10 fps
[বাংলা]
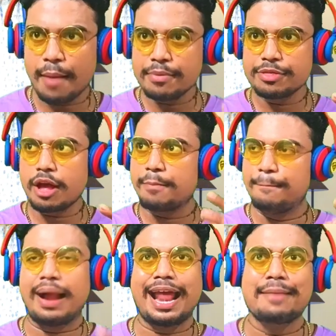আমি তো আর
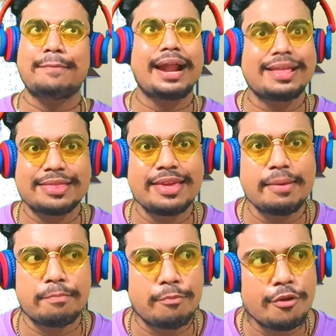পাড়ায় পাড়ায়
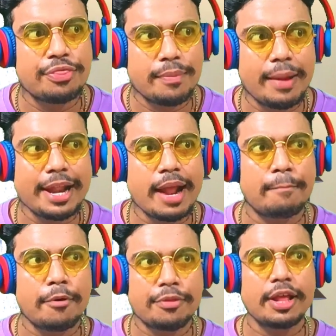যে বলতে পারি না
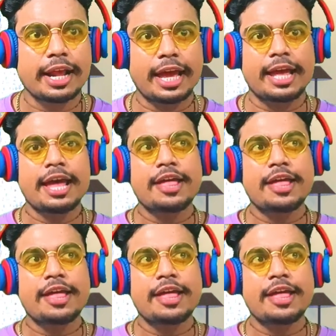বৌদেরকে